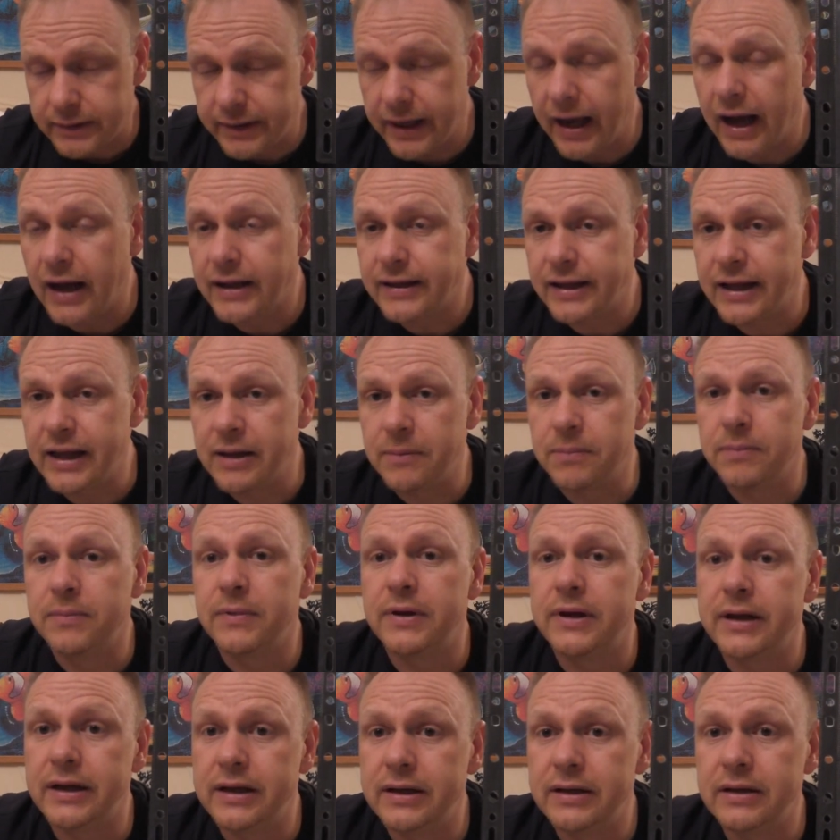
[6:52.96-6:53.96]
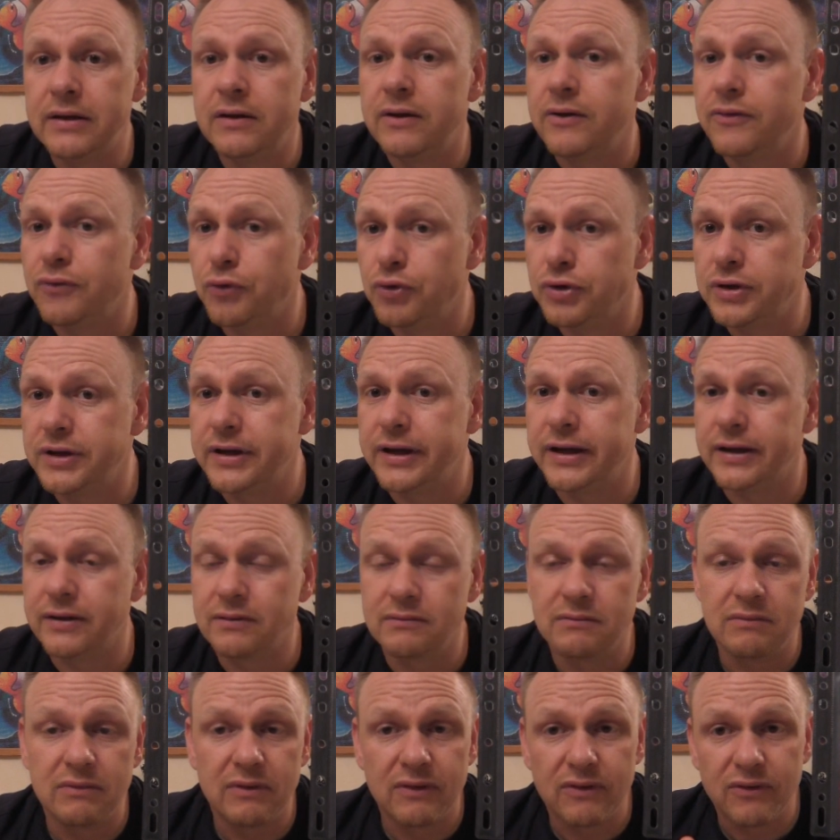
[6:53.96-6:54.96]
der halt eben in wirklich
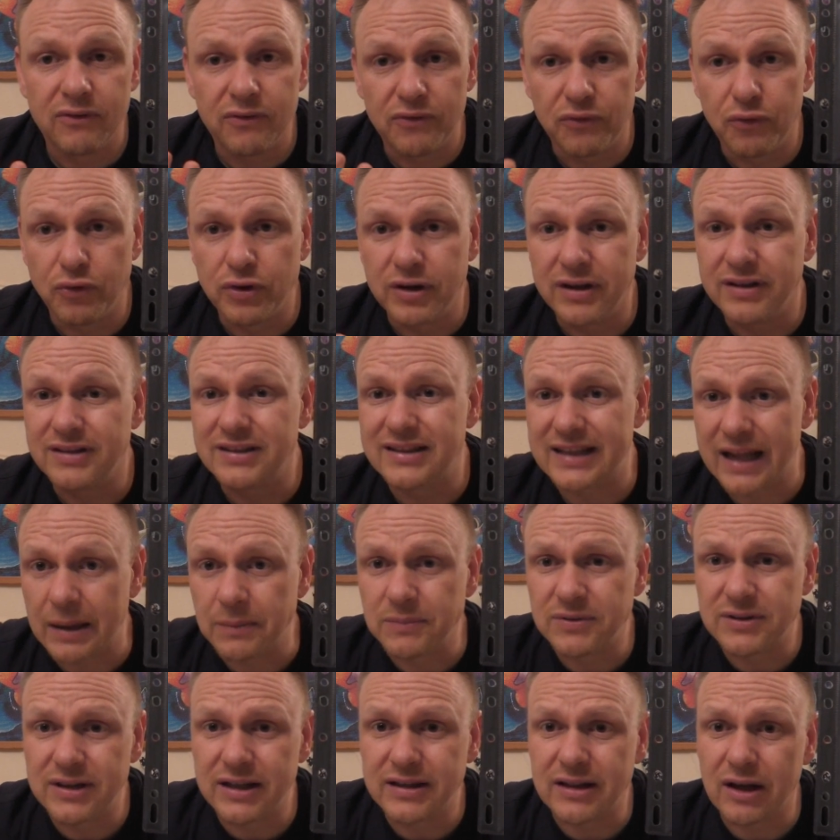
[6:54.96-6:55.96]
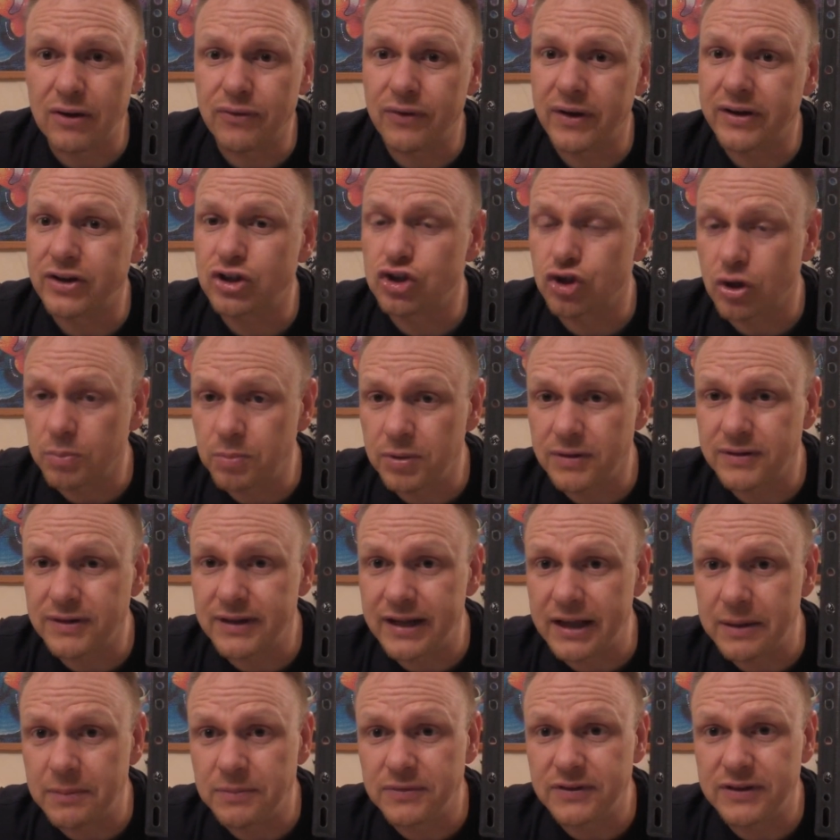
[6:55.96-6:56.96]
in wirklich Slums liegt, auf einem
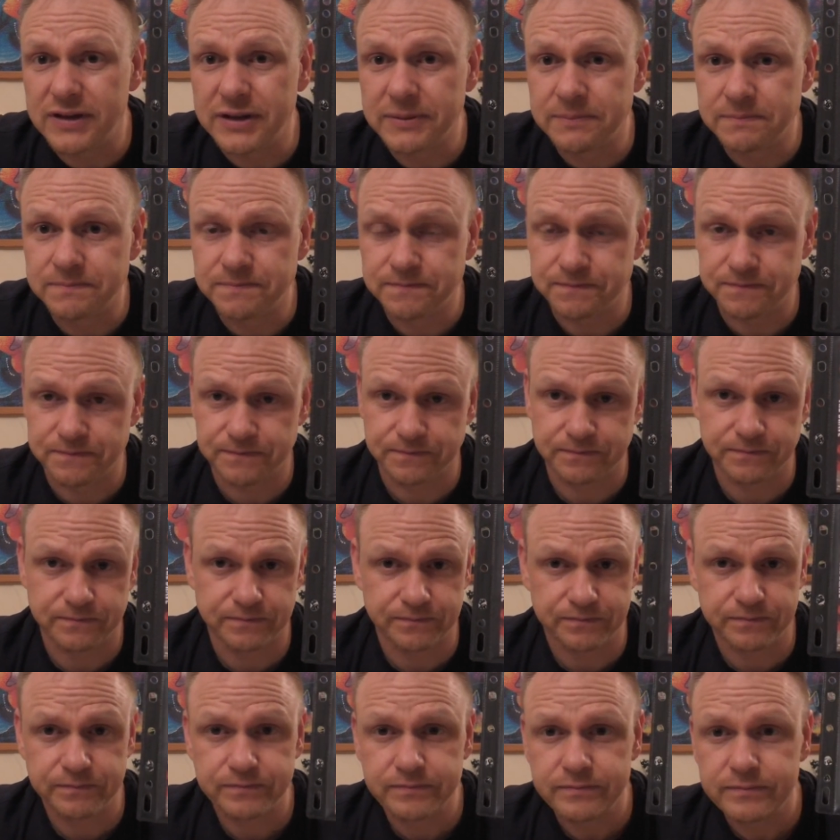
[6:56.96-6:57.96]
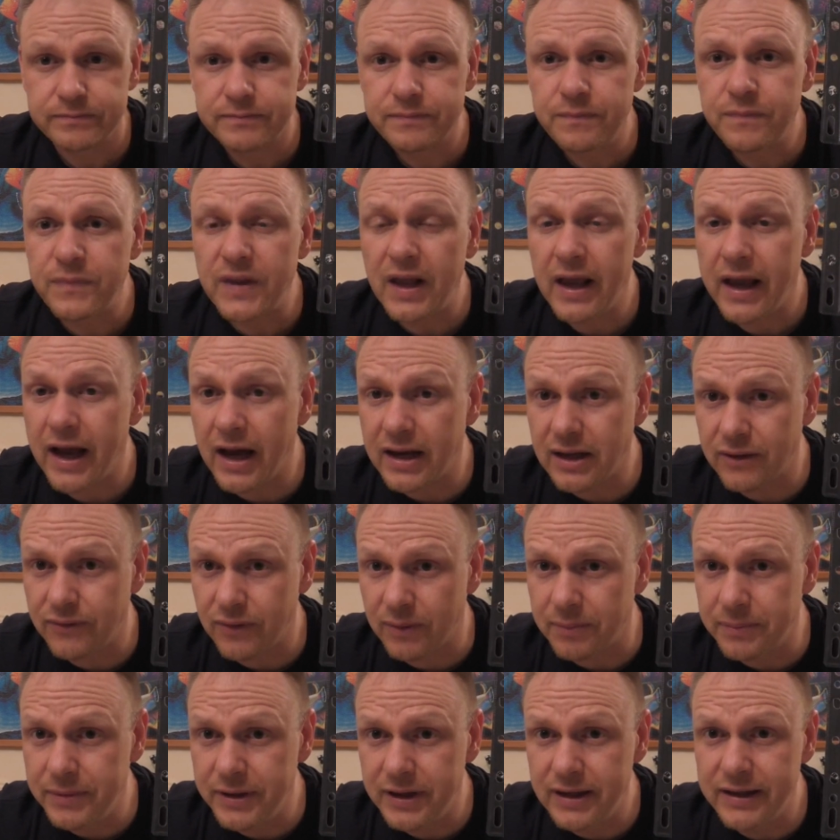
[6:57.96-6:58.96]
Schrottplatz leben sie. Er hatte
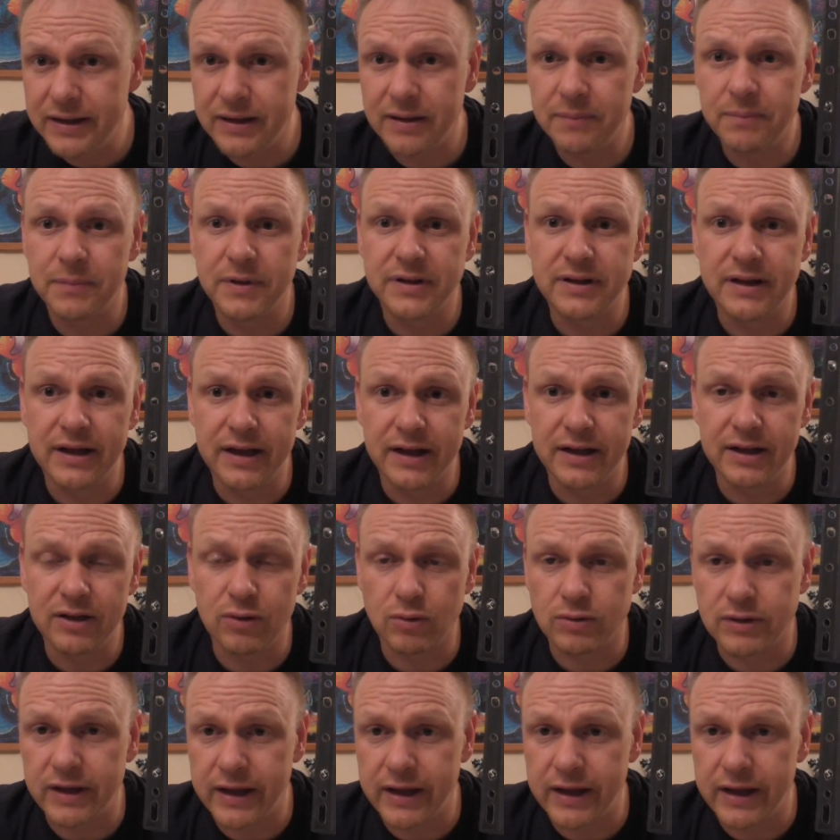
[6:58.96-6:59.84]
Familie mit Kind